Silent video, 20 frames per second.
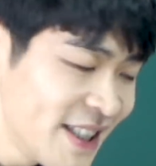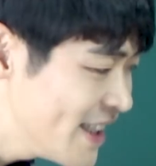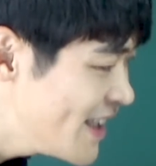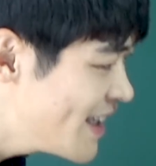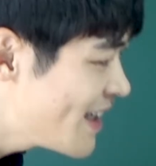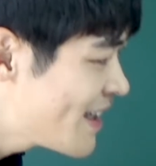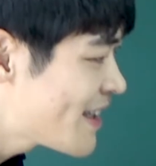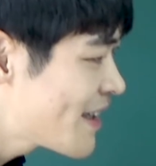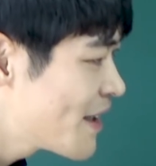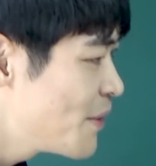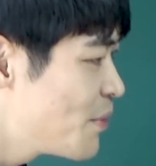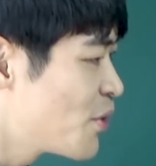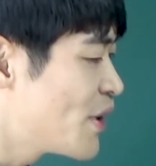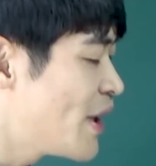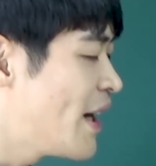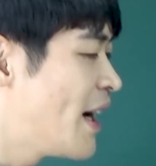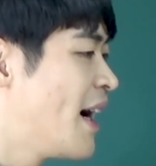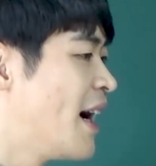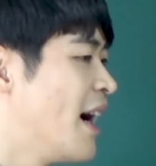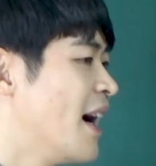
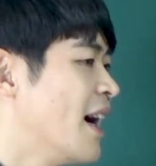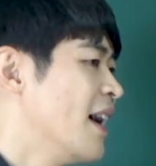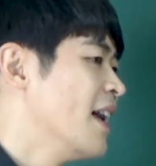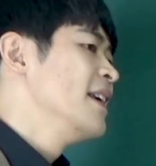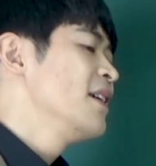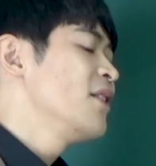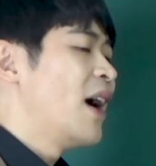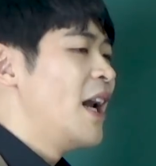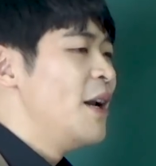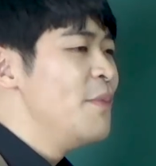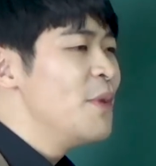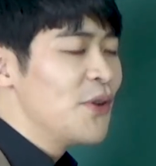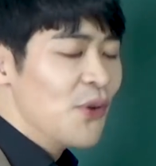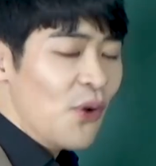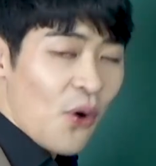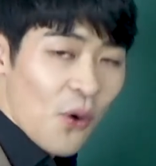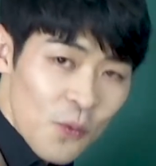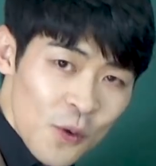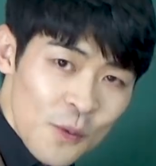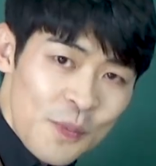신기하다기보다 이거 알면
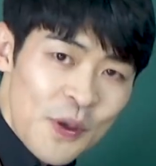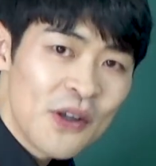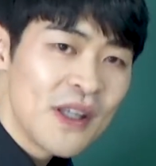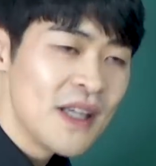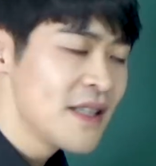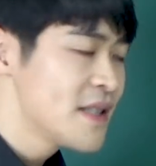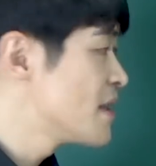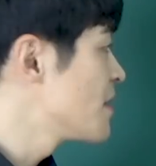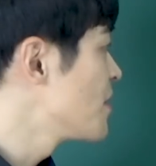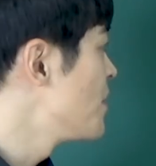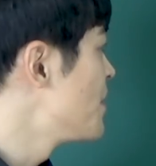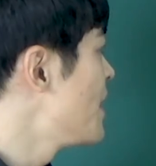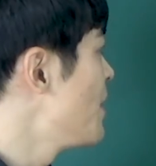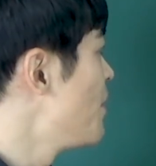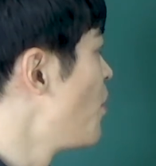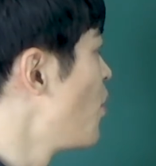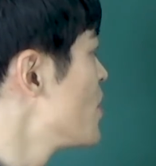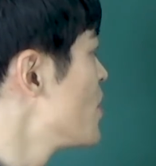너무 편해지는 건데